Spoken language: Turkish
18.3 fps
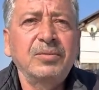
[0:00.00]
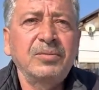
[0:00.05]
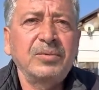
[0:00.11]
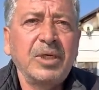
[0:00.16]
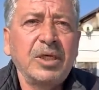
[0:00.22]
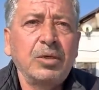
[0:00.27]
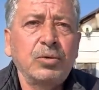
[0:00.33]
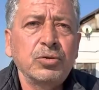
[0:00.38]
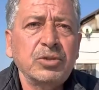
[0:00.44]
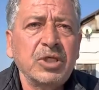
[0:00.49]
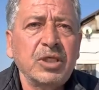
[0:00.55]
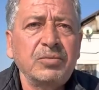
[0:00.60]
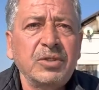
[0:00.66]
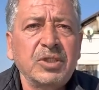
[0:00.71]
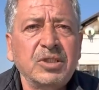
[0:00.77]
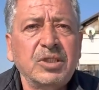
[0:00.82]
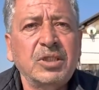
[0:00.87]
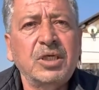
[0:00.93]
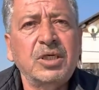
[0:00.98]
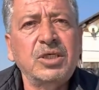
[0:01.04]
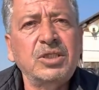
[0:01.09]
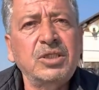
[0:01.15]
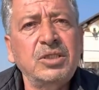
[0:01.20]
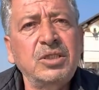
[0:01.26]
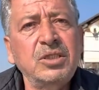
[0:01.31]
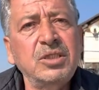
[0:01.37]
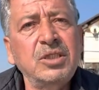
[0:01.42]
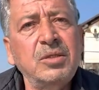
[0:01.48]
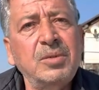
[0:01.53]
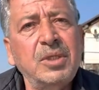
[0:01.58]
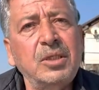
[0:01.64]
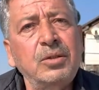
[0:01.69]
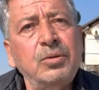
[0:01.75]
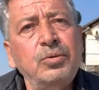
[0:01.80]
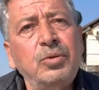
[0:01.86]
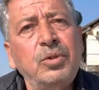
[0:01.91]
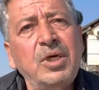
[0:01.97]
veya Oscar Vedat'ı karıştırdığın zaman
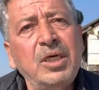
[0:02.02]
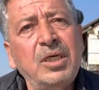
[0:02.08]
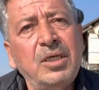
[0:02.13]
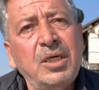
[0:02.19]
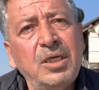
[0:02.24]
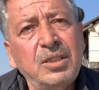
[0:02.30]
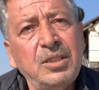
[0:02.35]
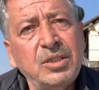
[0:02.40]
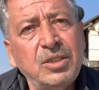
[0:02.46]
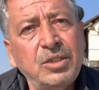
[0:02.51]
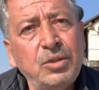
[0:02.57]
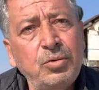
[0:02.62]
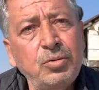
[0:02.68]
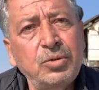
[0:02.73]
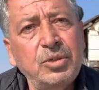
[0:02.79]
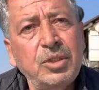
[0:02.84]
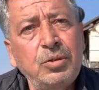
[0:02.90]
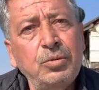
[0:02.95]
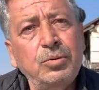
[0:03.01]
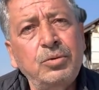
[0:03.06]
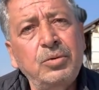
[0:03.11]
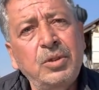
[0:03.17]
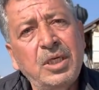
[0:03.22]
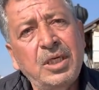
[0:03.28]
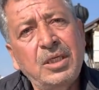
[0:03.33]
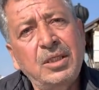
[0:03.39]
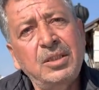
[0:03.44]
dönek kalitesi de yükseliyordu.